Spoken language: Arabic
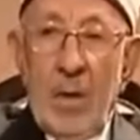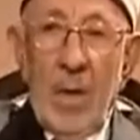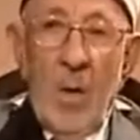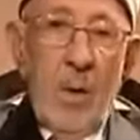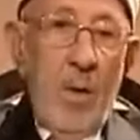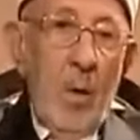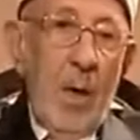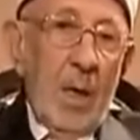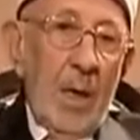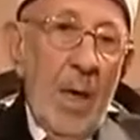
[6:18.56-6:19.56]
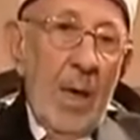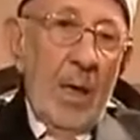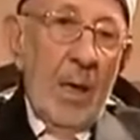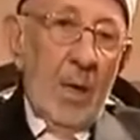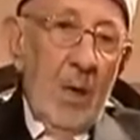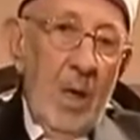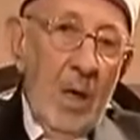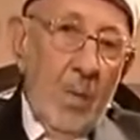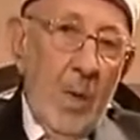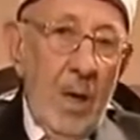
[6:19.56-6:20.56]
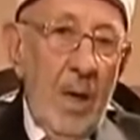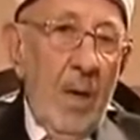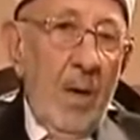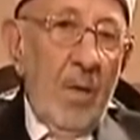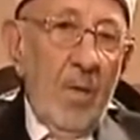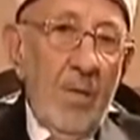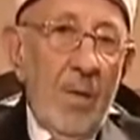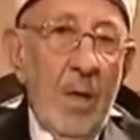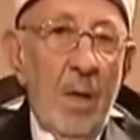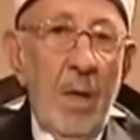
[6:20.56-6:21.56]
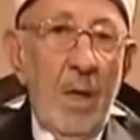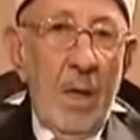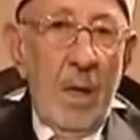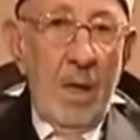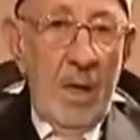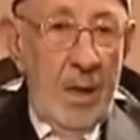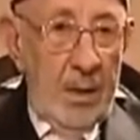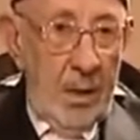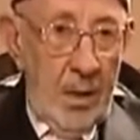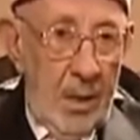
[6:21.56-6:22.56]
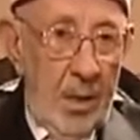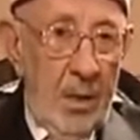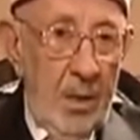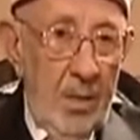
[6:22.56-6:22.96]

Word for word: دولة معينة أعلنت الحرب على في على على اسرائيل